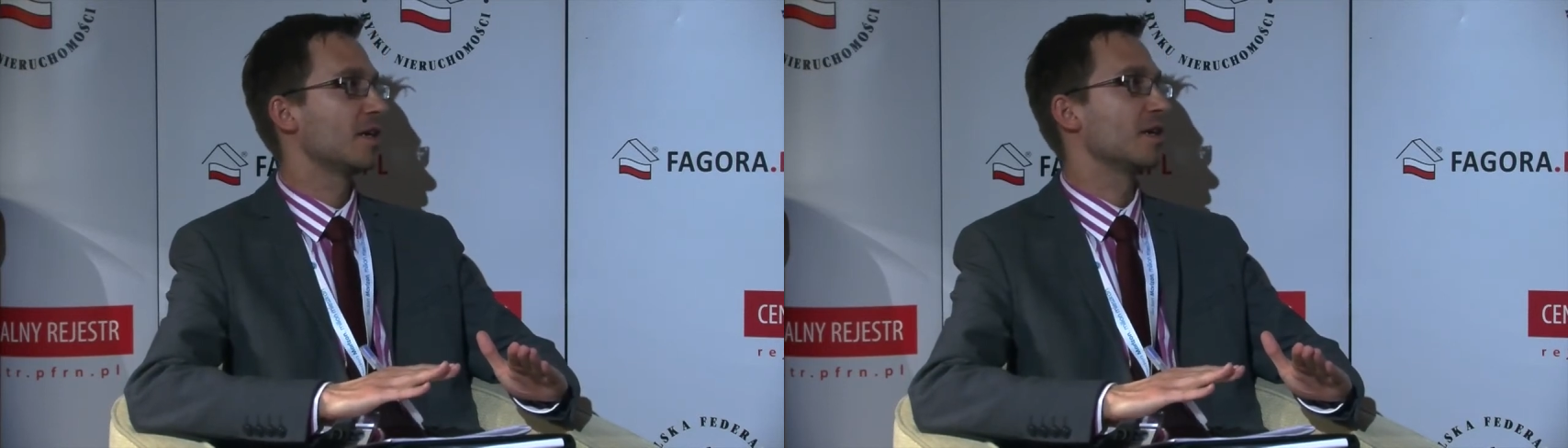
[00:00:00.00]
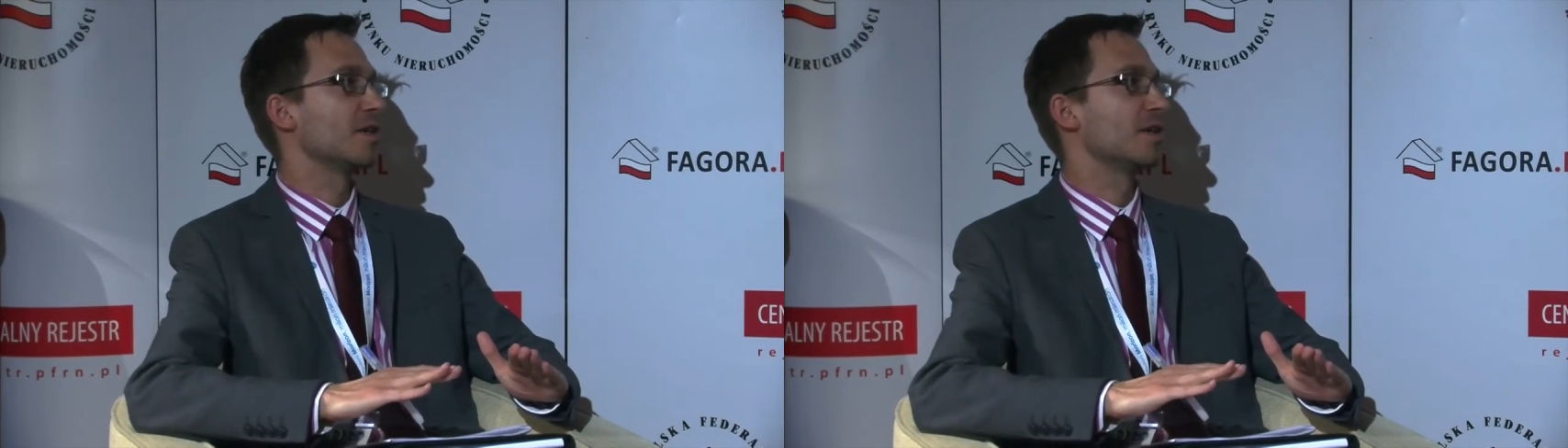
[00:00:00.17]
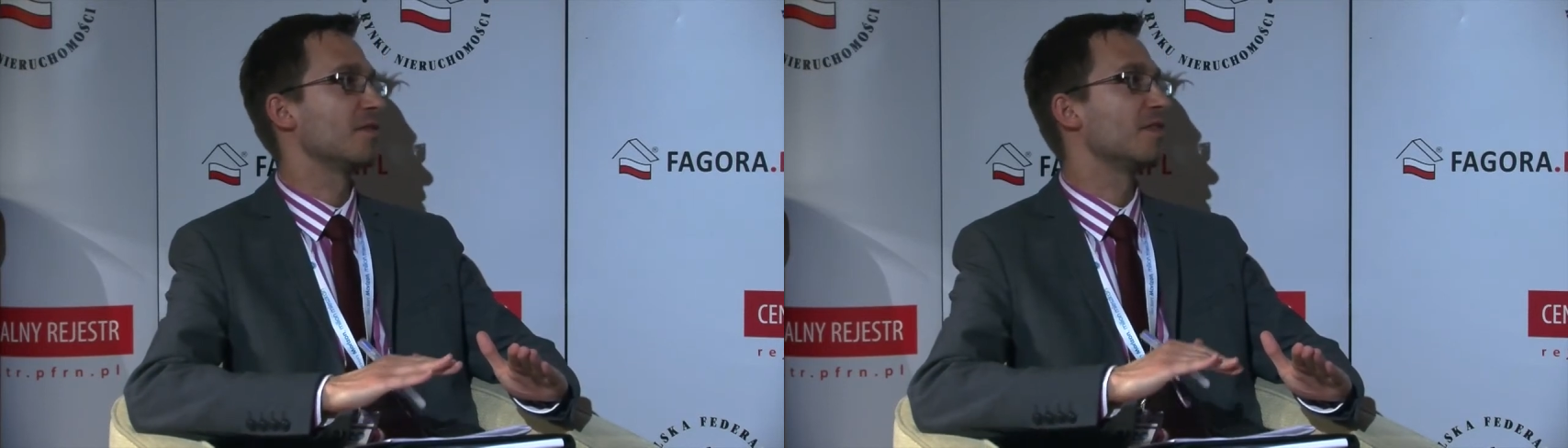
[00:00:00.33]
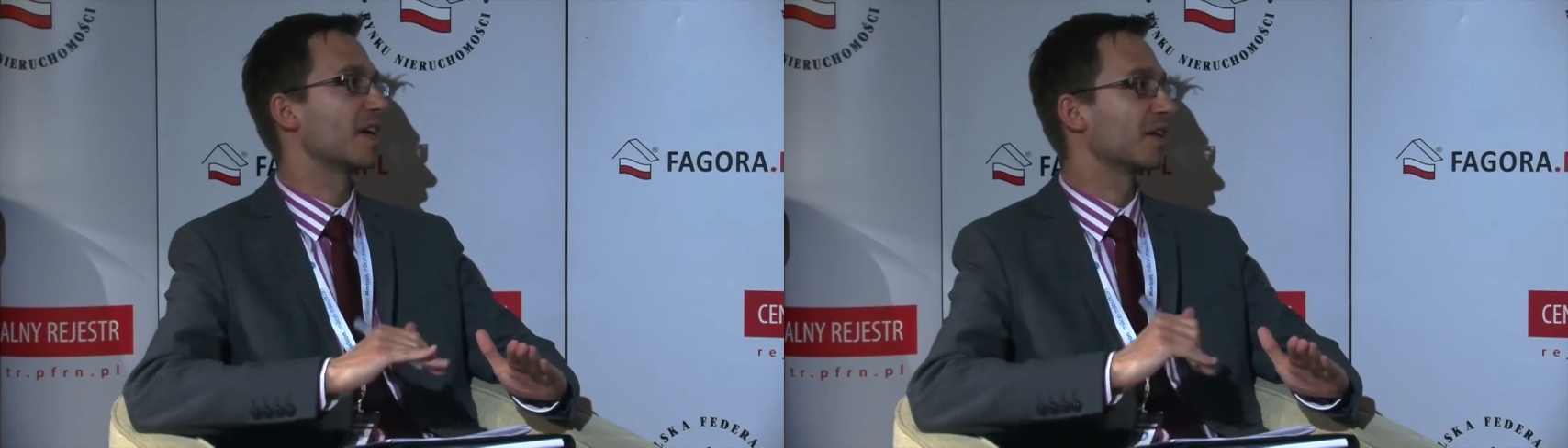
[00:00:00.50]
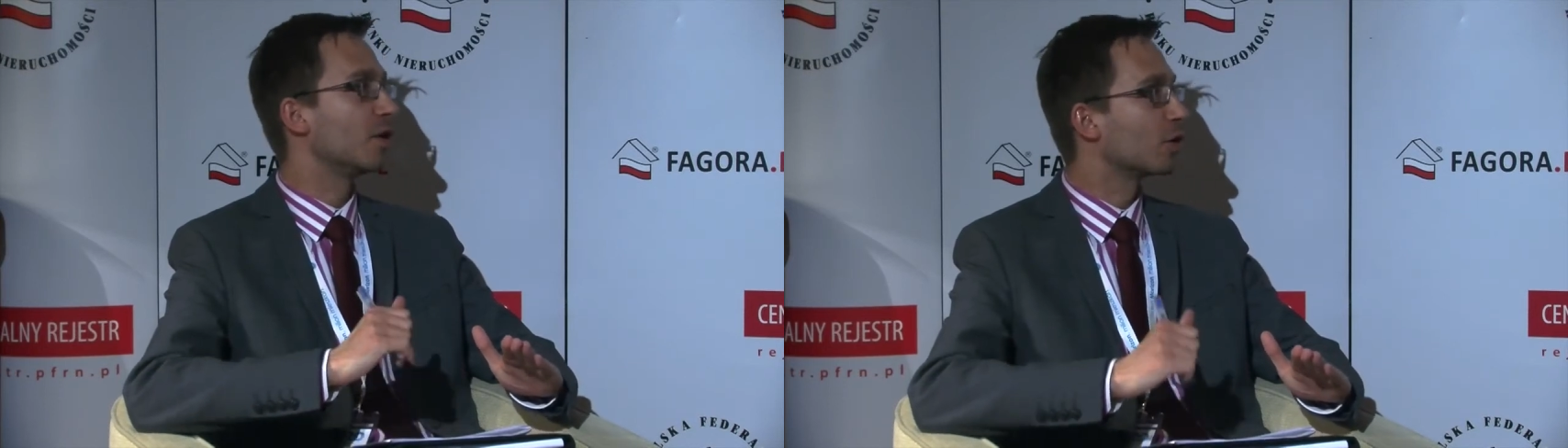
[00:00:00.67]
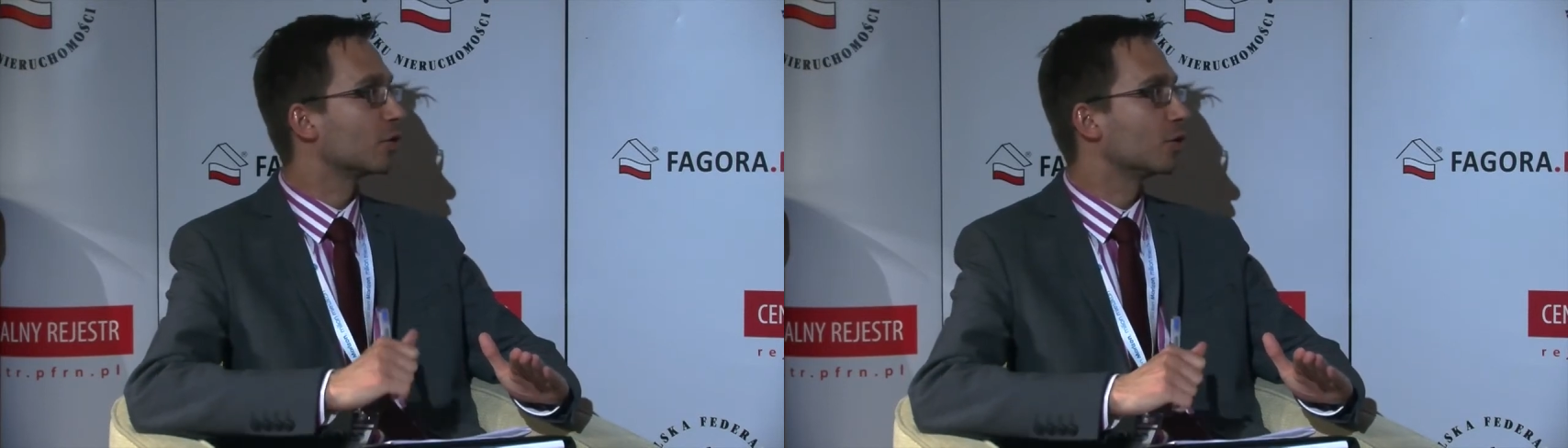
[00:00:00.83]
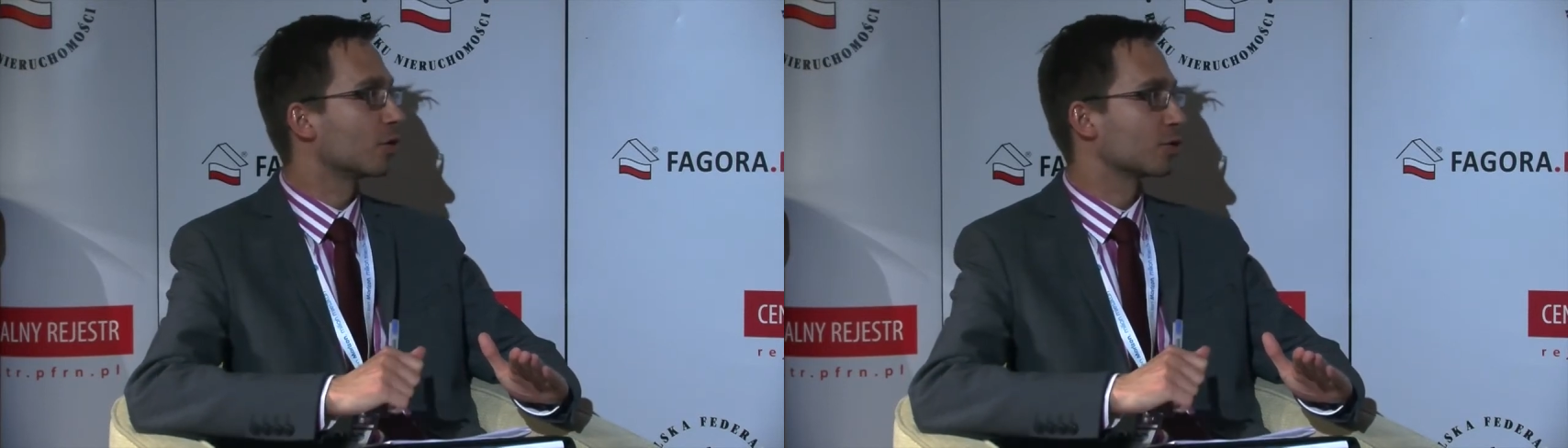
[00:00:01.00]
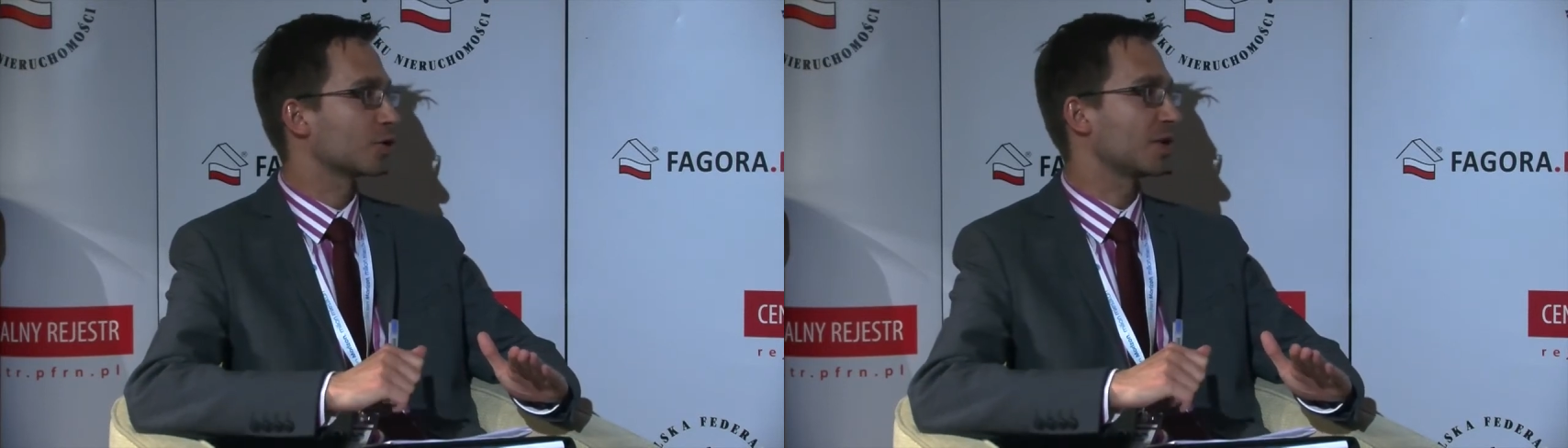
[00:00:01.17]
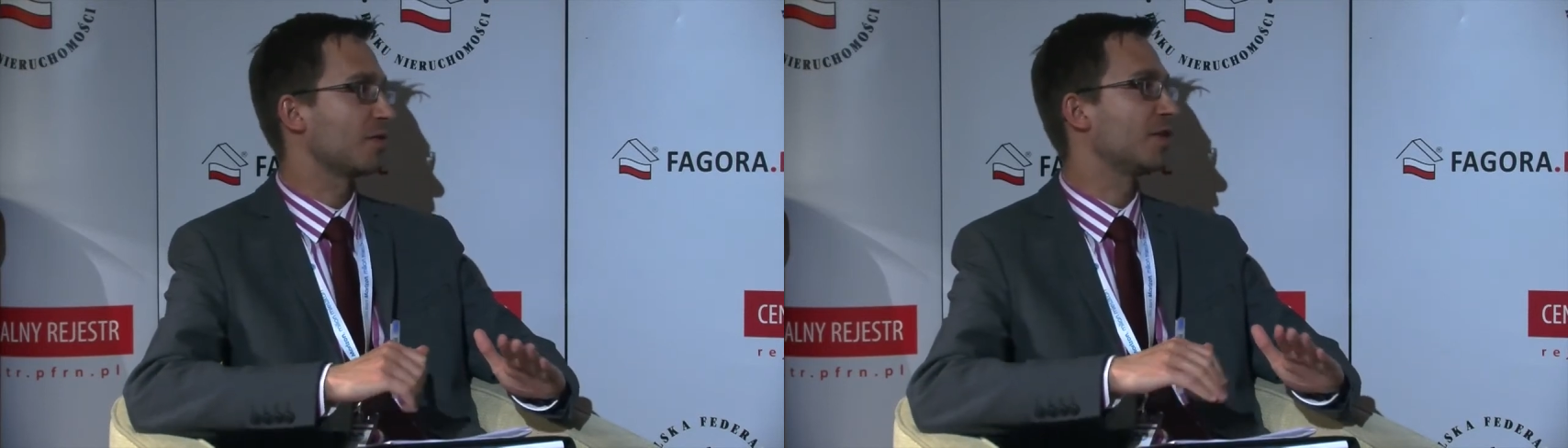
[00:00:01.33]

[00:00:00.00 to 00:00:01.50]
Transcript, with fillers: e, wiarygodność i